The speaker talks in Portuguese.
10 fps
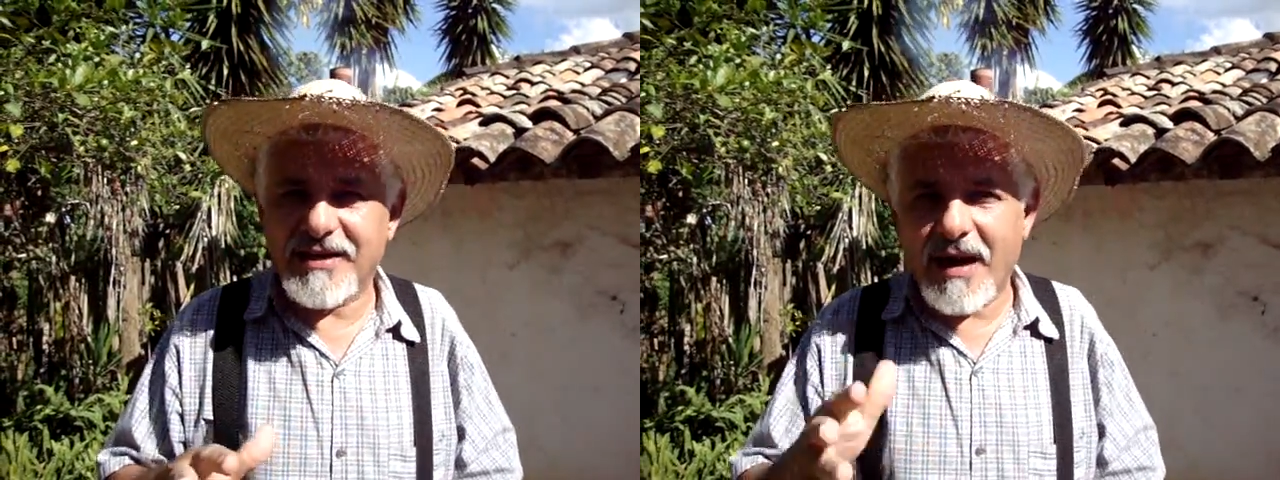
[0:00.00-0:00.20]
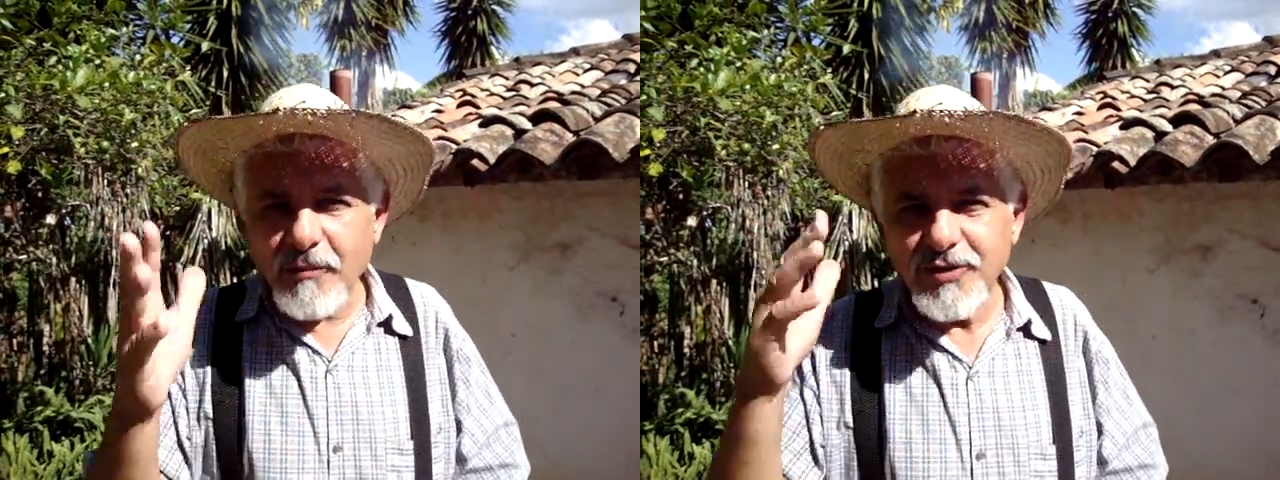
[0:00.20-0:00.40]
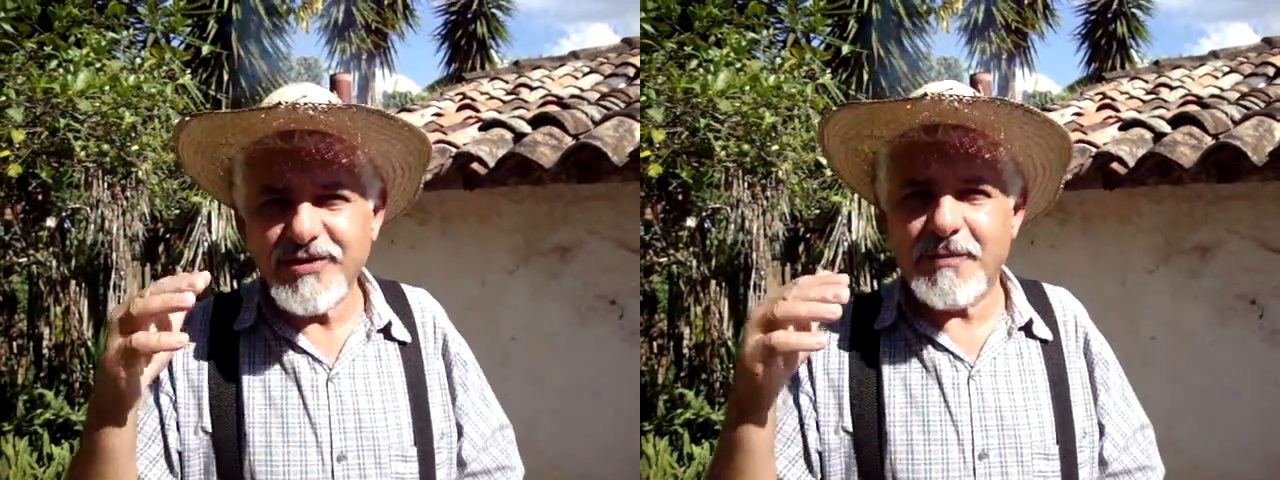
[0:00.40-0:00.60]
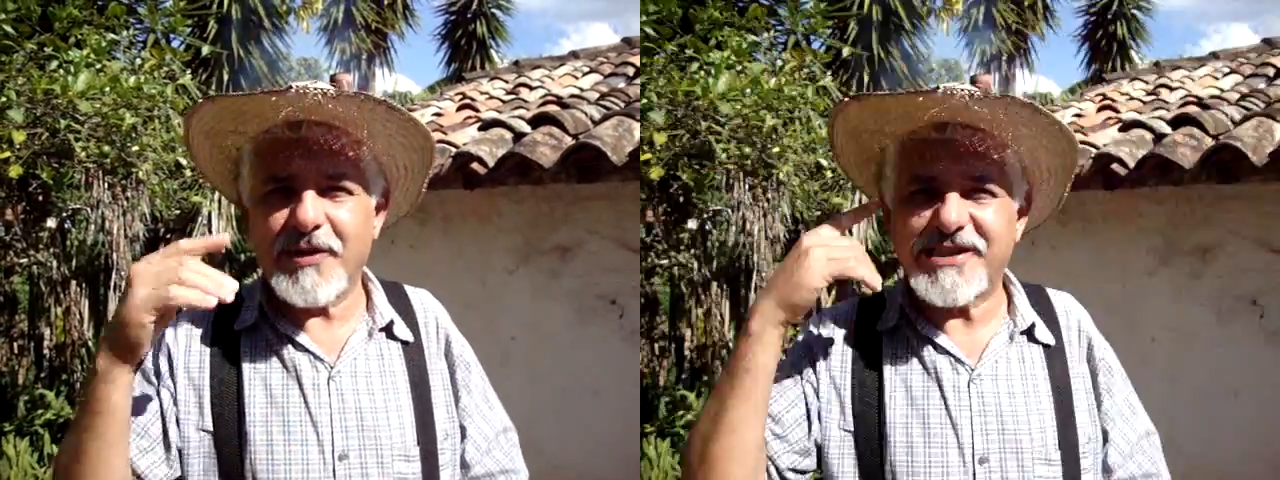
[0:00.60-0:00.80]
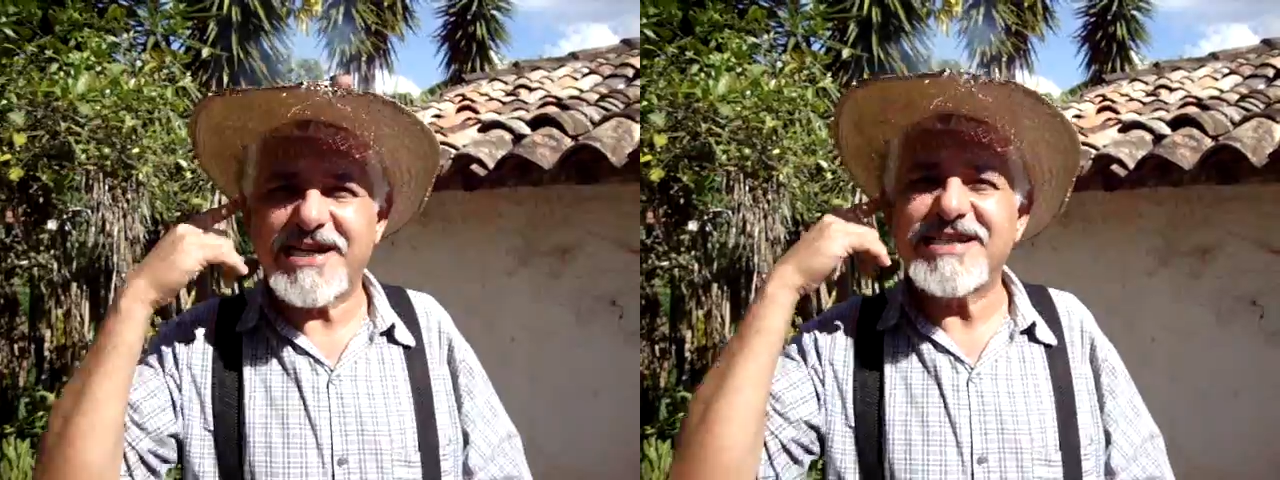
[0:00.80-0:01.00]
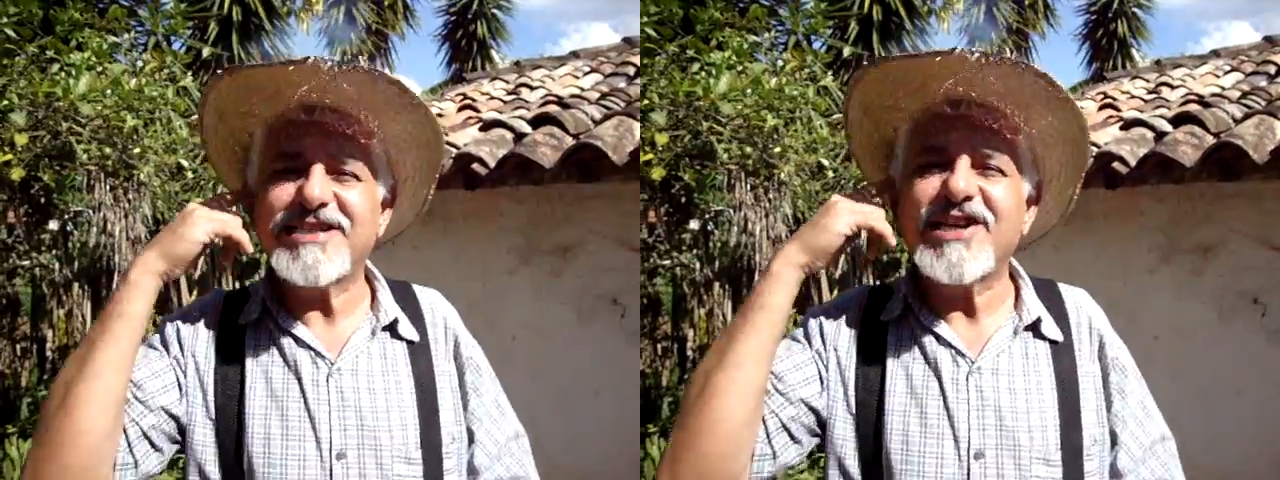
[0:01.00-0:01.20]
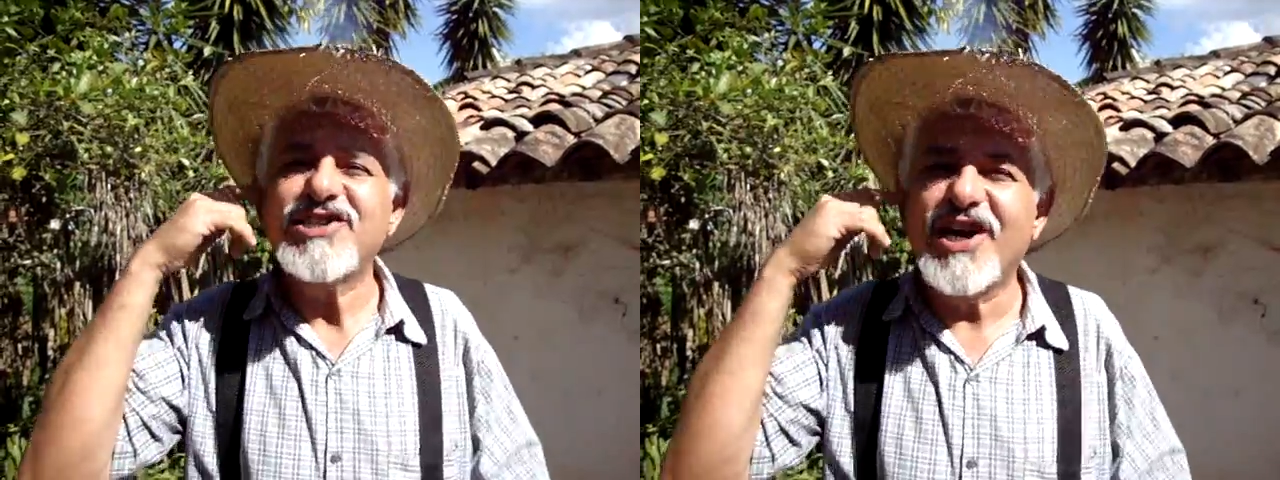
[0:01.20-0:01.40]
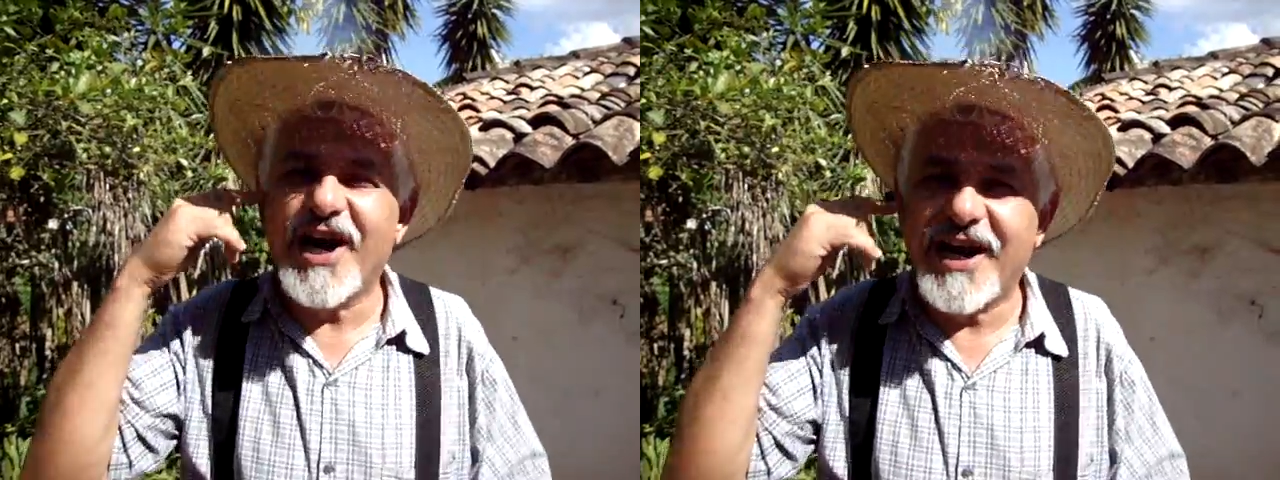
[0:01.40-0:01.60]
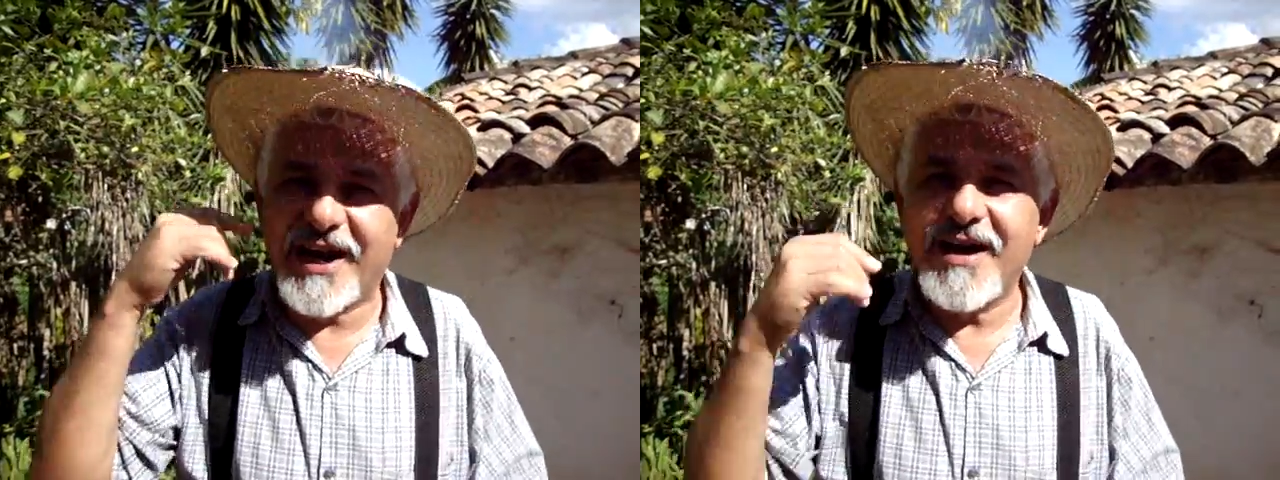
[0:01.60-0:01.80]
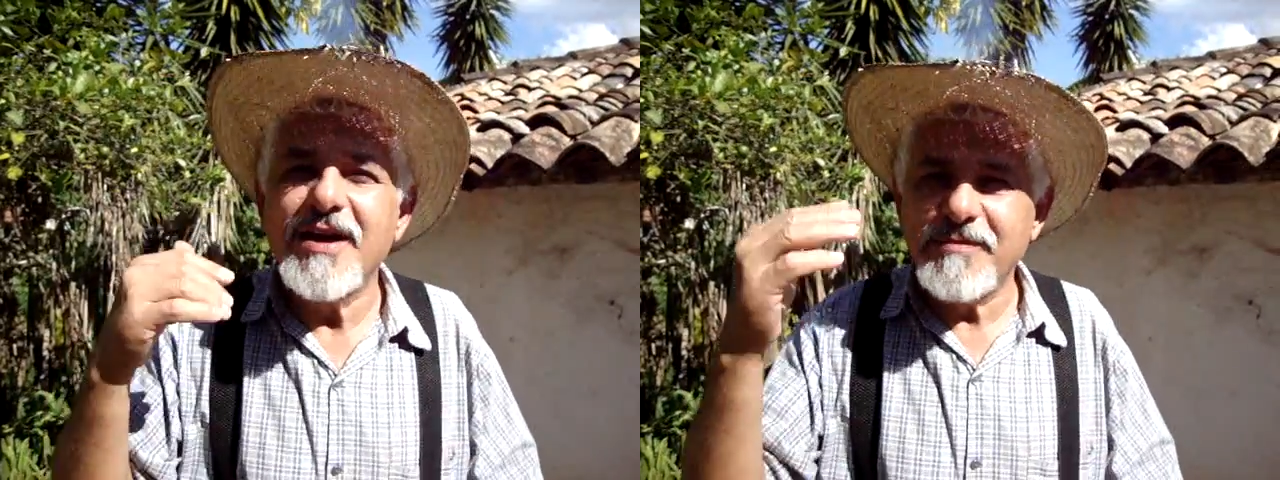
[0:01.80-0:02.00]
há muito tempo atrás, a Tatiana,
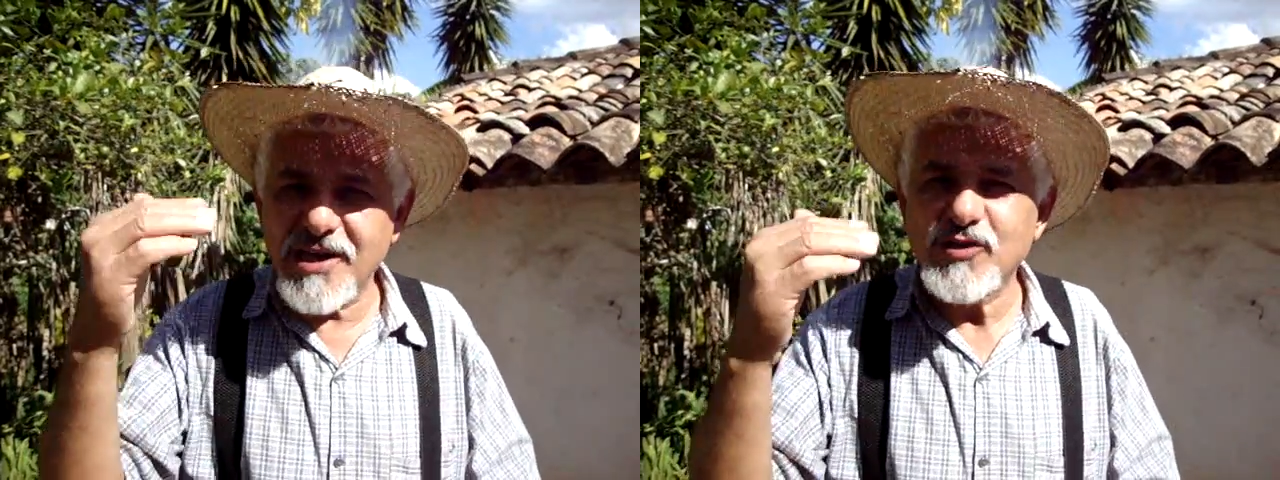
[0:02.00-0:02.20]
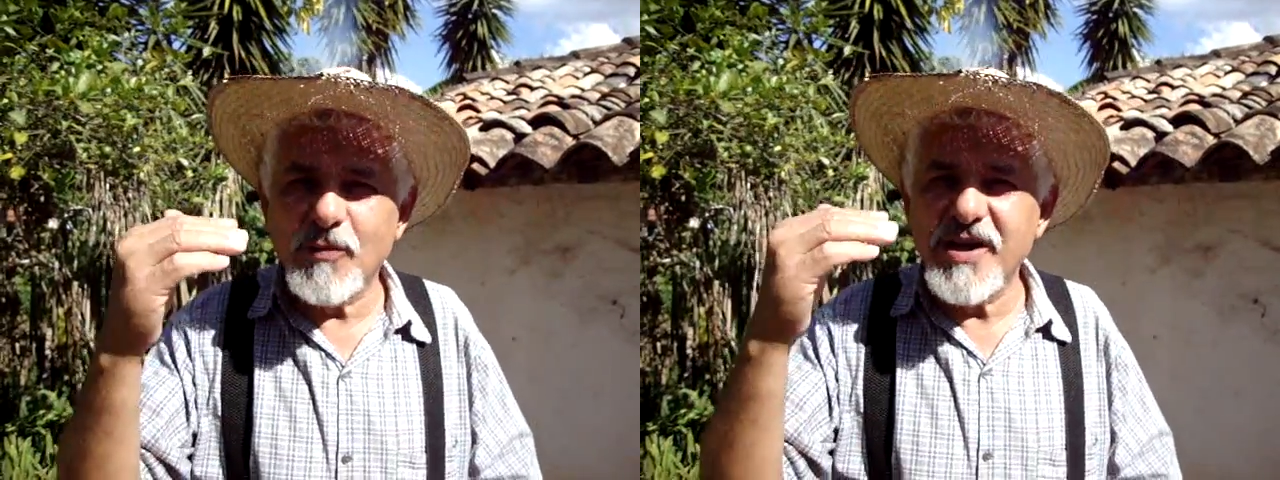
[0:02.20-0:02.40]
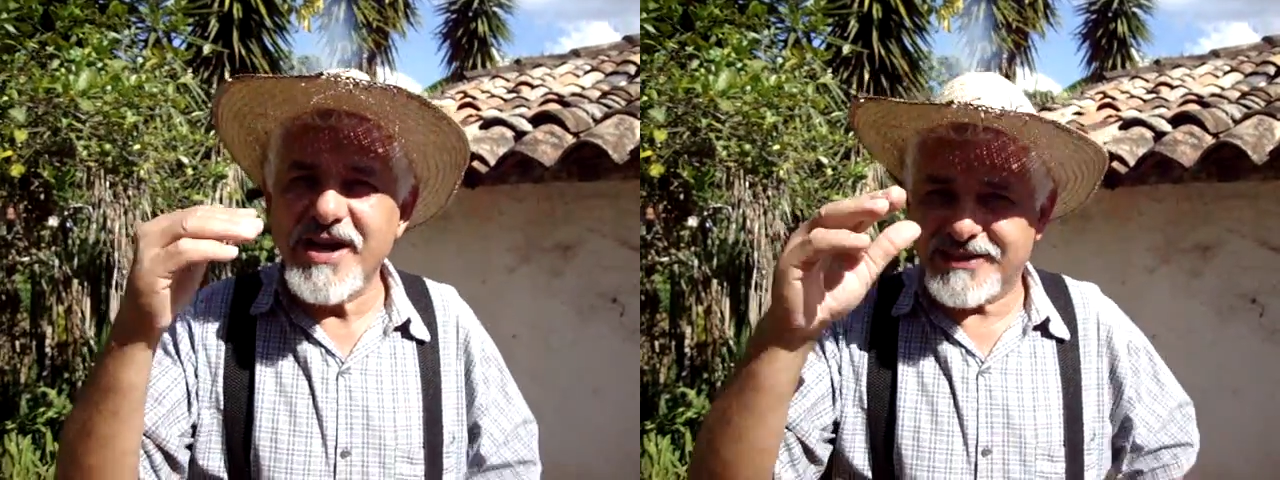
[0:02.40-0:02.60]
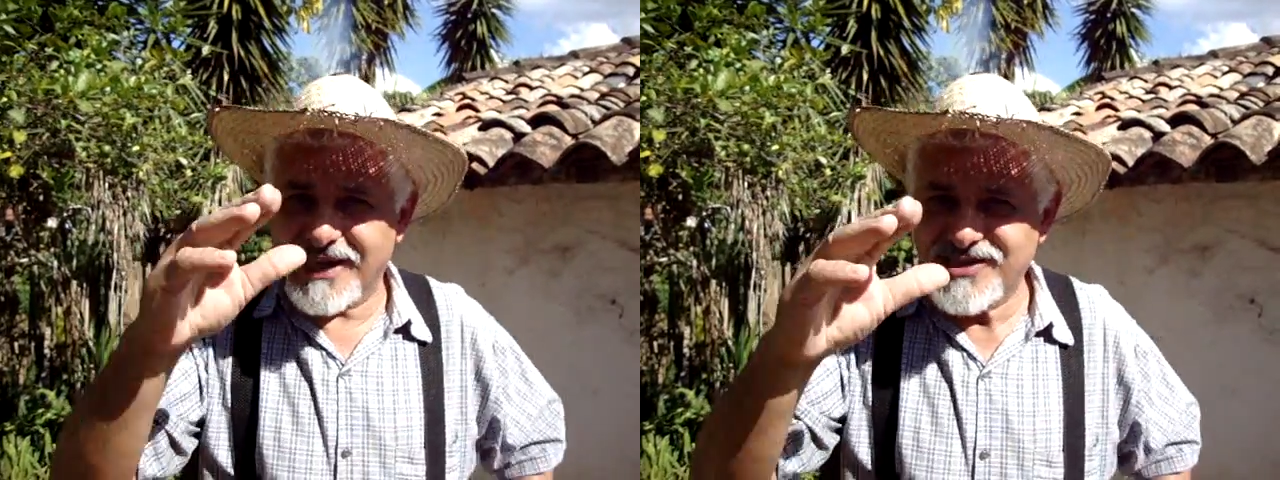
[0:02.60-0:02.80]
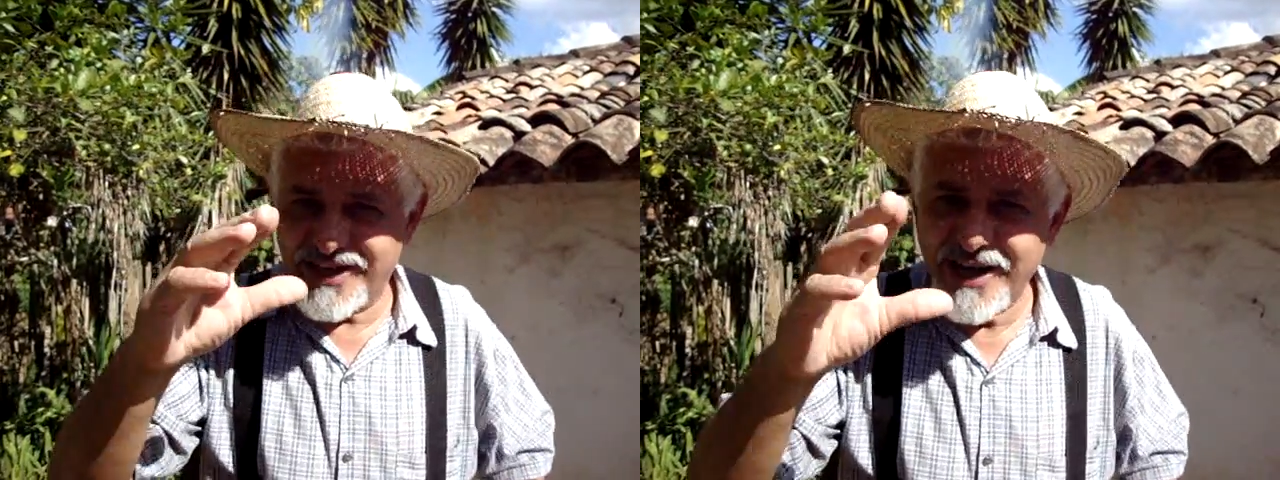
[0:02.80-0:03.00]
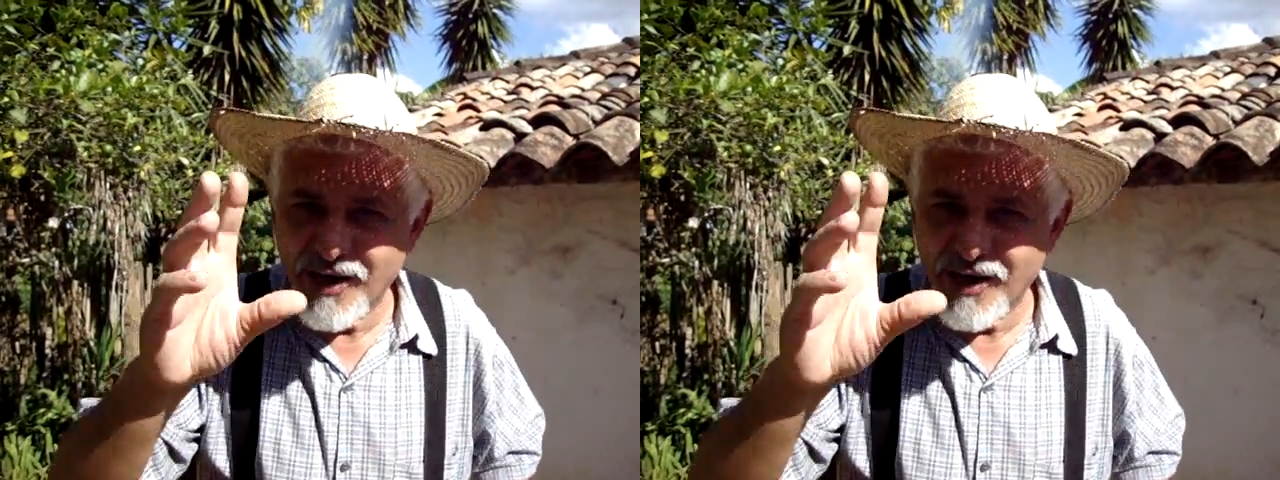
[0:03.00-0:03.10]
minha sobrinha. Tatiana